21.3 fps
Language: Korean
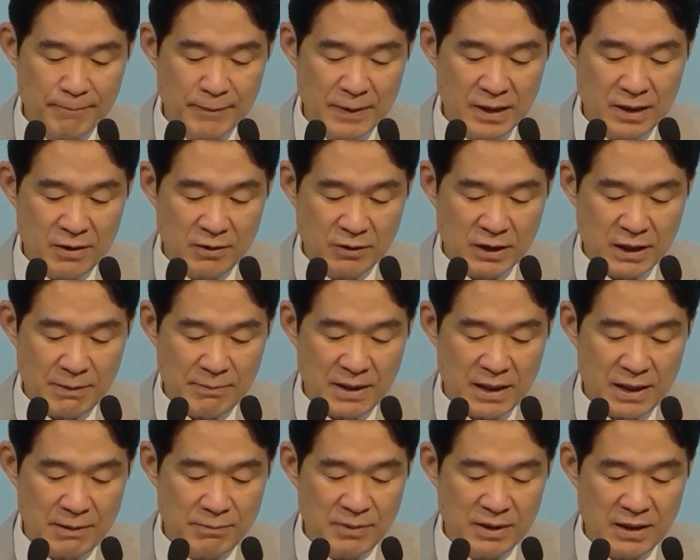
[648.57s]
이렇게
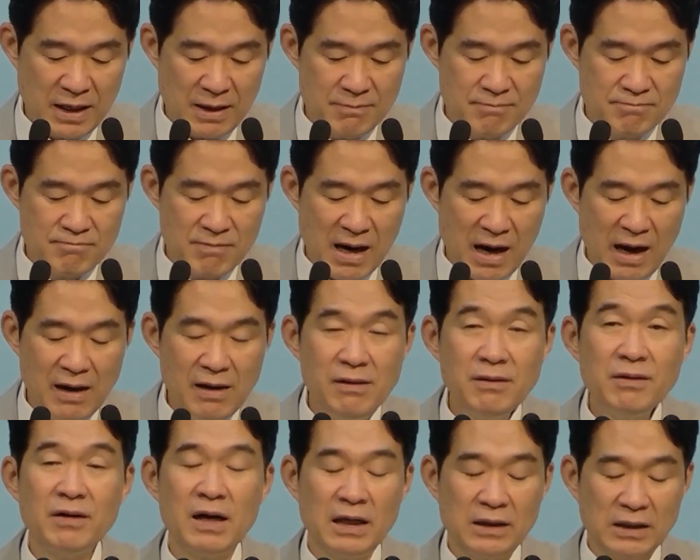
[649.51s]
말합니다.
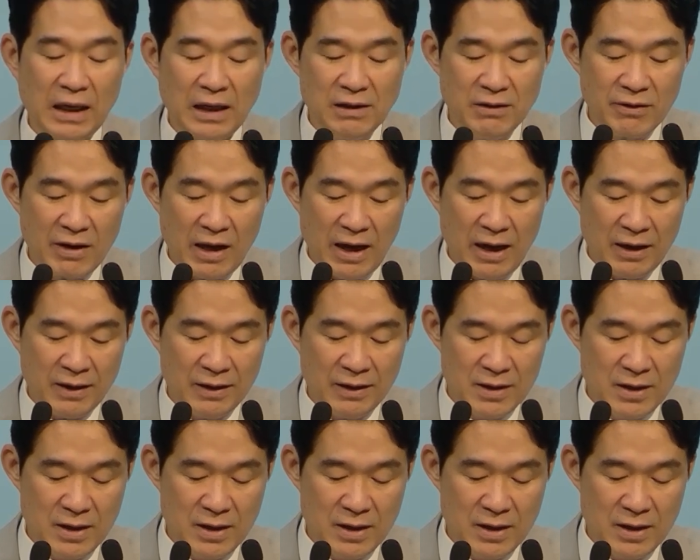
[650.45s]
말들아 달려라.